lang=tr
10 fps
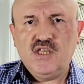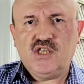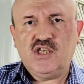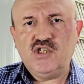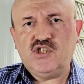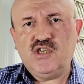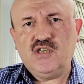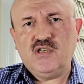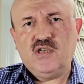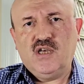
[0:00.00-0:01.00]

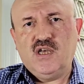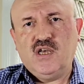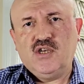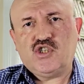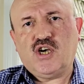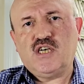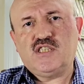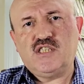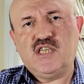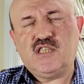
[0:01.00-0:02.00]
İkinci
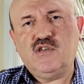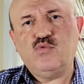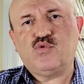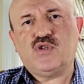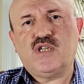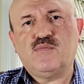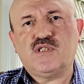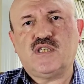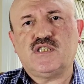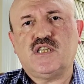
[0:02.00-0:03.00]
şahsiyetini
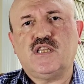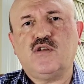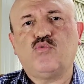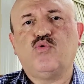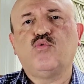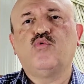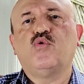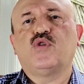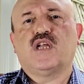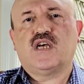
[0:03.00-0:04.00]
Üstadımız Hazretleri
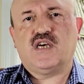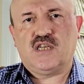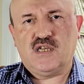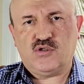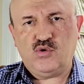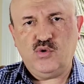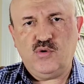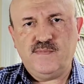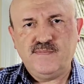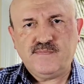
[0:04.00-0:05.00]
kulluğu olarak anlatıyor.